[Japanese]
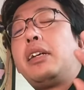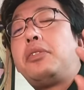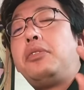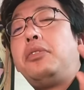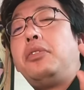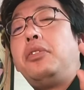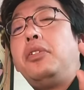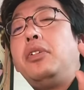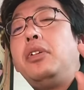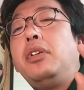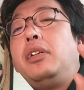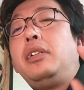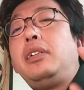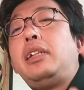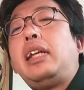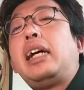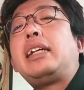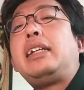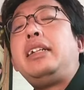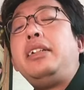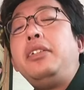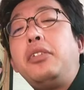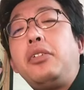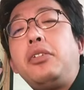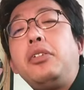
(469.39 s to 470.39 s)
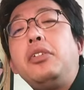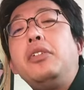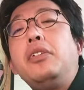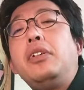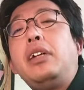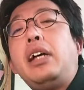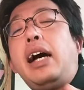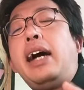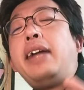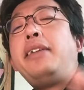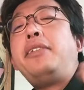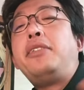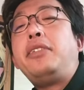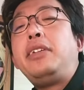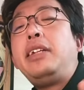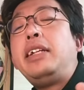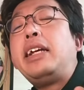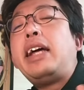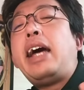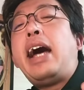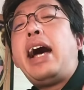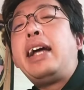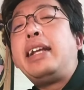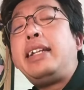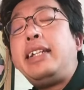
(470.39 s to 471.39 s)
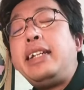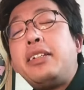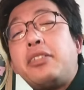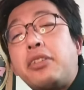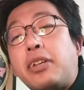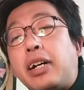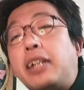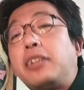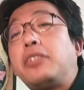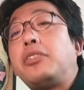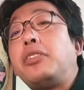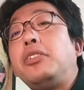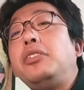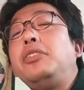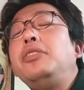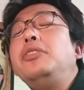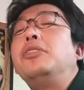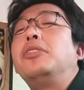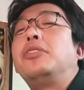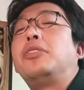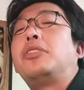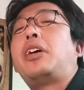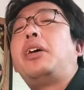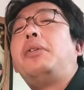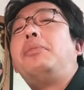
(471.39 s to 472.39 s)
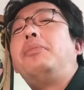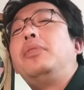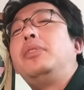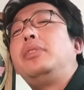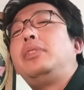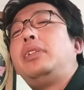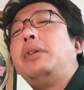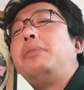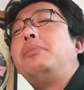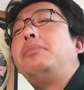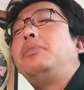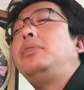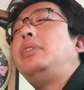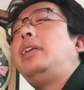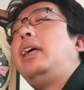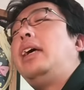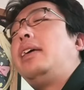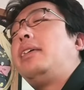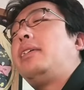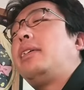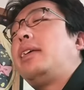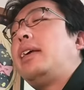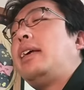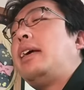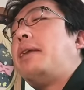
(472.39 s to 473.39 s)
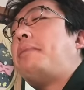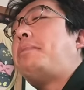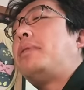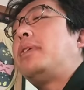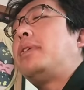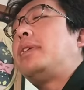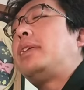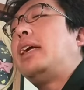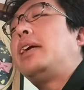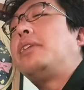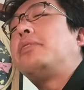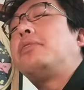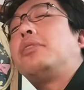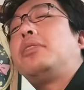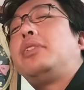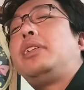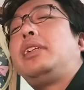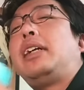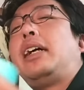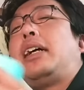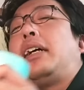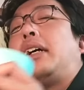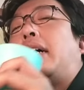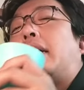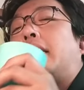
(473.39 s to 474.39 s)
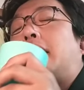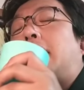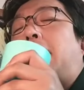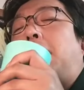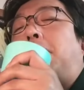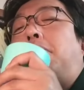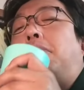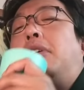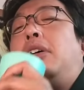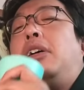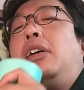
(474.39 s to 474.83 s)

その、だしの、あの、味とかそういうのとかも全部ね、やっぱちゃんと違いがあって、